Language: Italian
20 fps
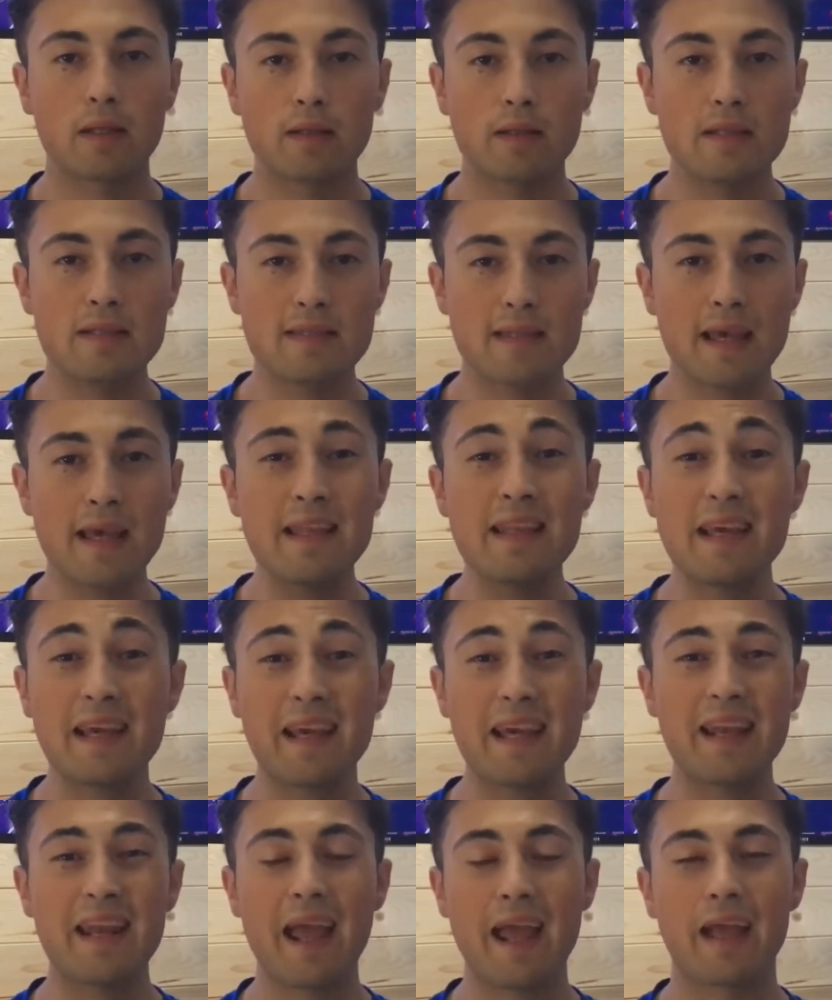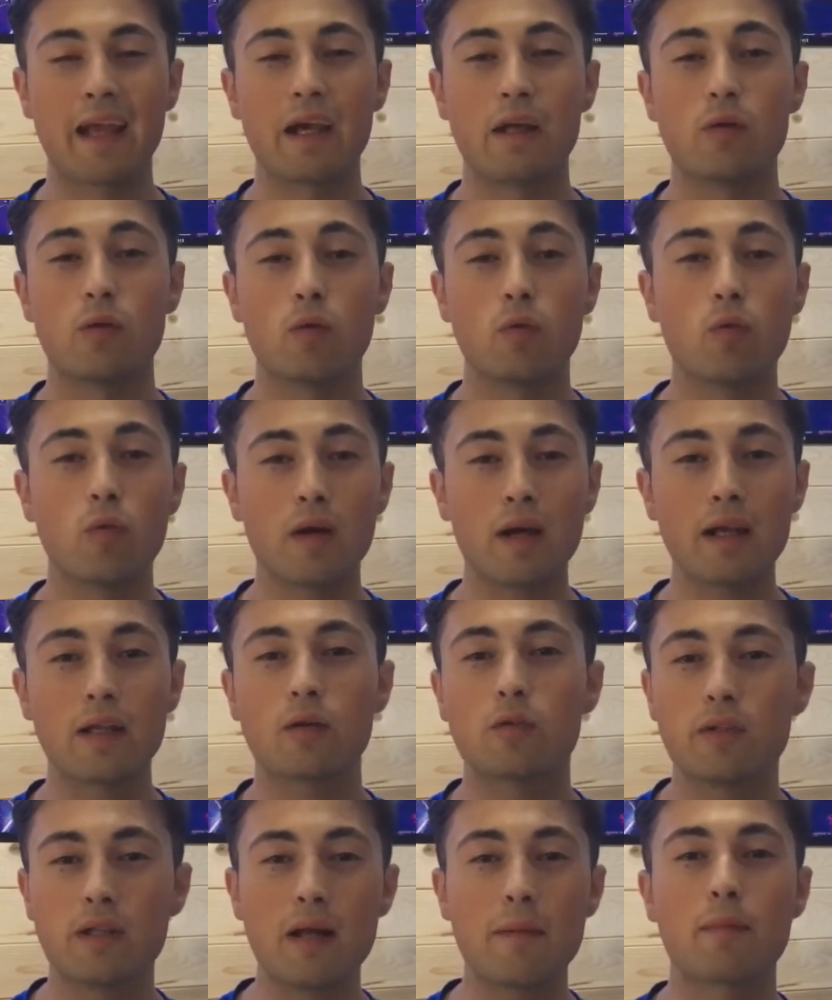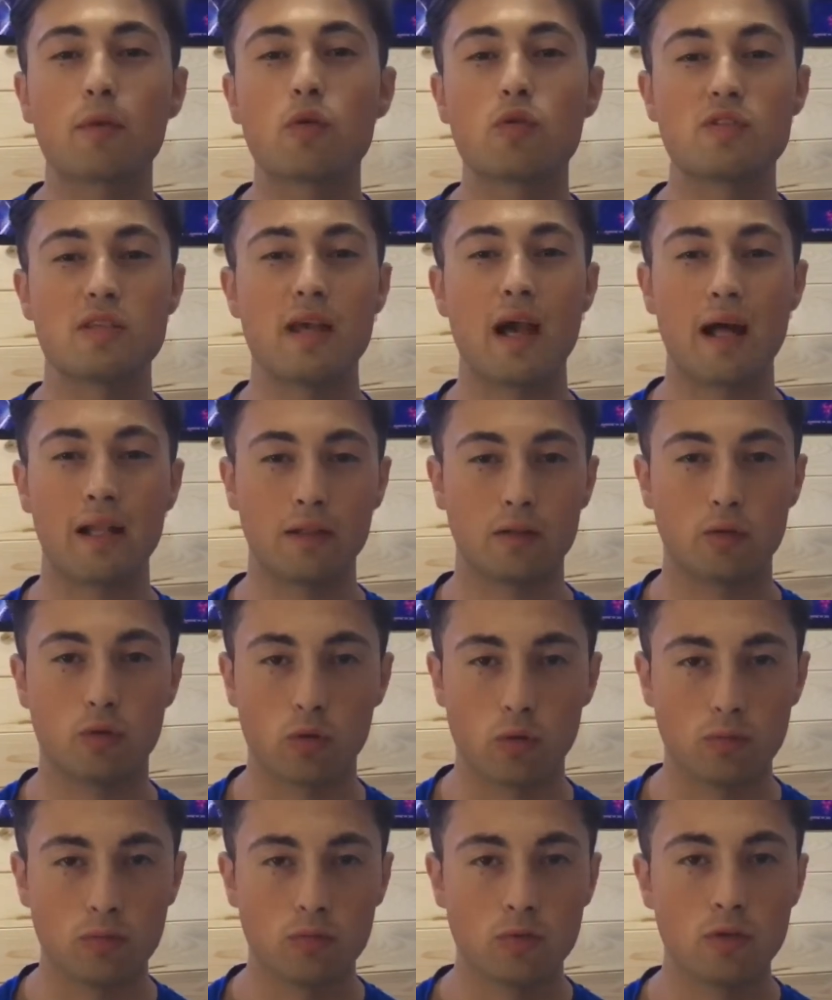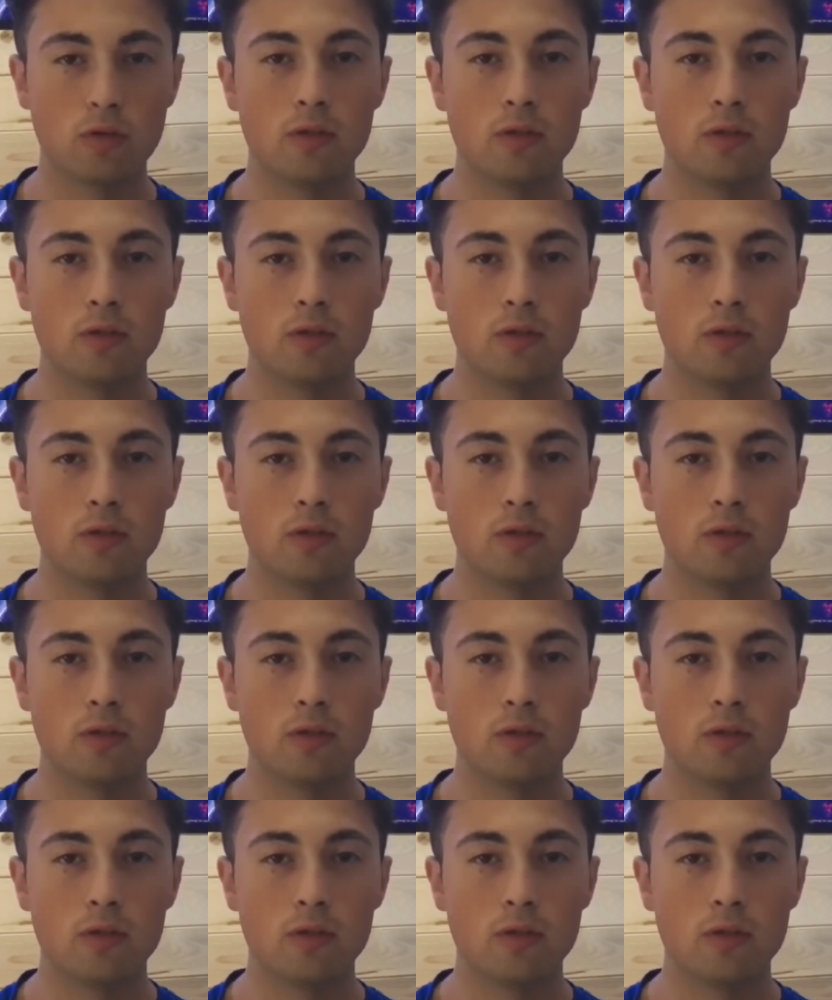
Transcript: di schede che reggano un carico di RAM così alto.